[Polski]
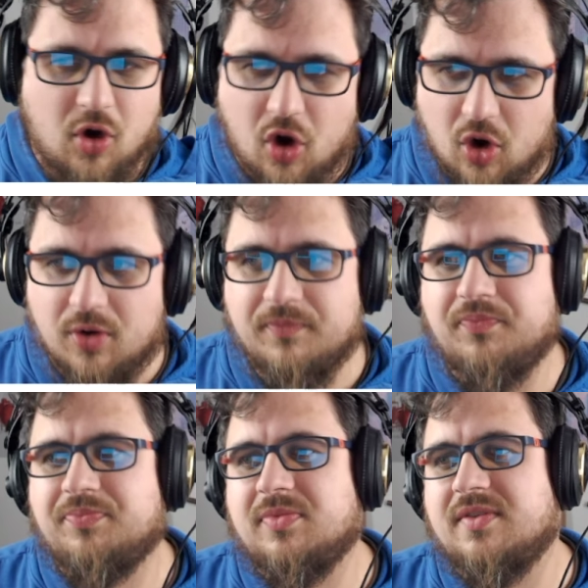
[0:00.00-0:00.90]
O,
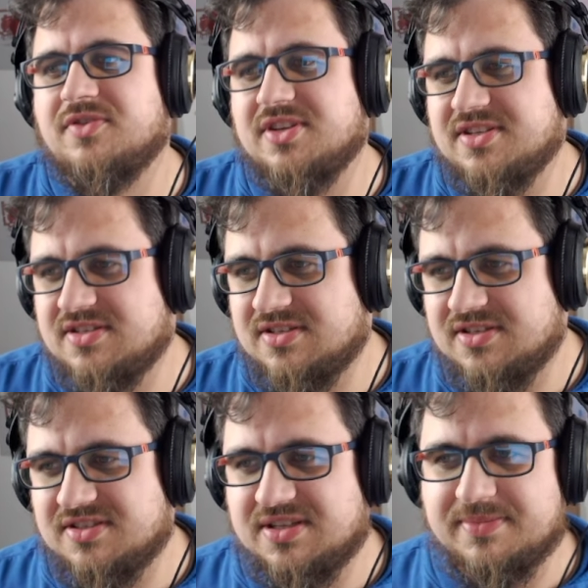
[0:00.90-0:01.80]
przez
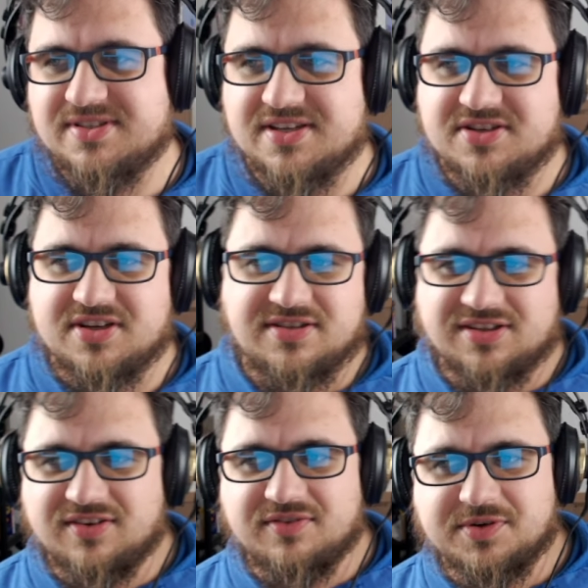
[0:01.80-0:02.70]
systemy z
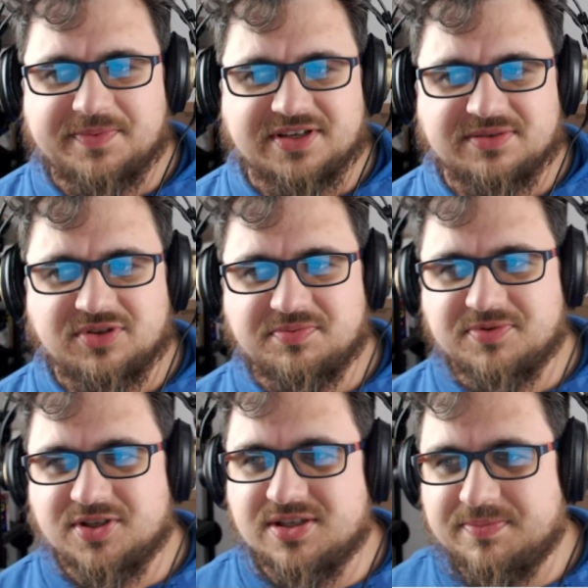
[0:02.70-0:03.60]
16, przepraszam, coś
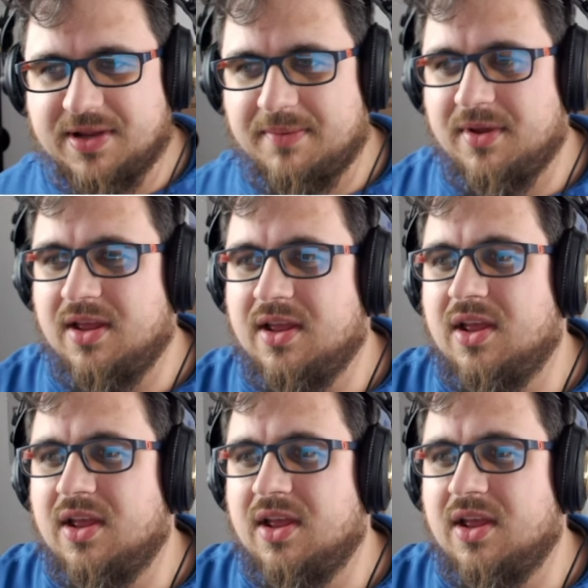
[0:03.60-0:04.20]
przysypiam,